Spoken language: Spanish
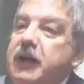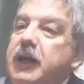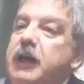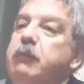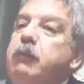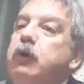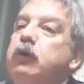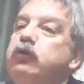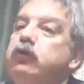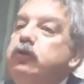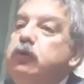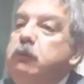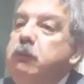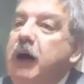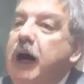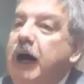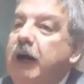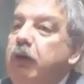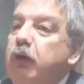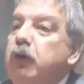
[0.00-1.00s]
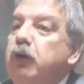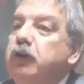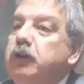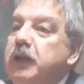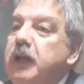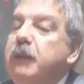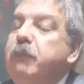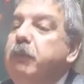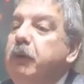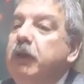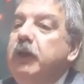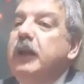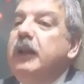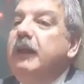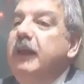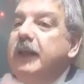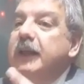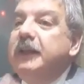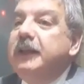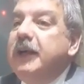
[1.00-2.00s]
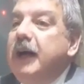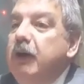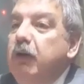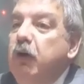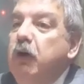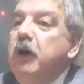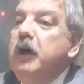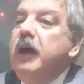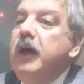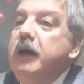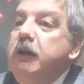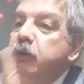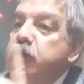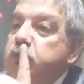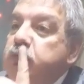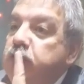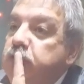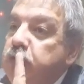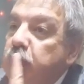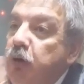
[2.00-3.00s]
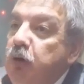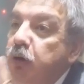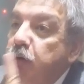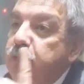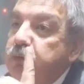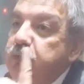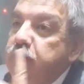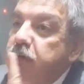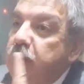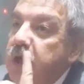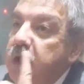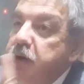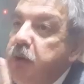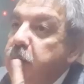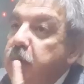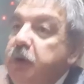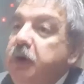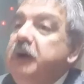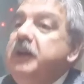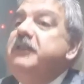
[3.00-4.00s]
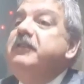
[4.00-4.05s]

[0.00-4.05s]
Hemos sumado los tres poderes del Estado en un solo funcionario público.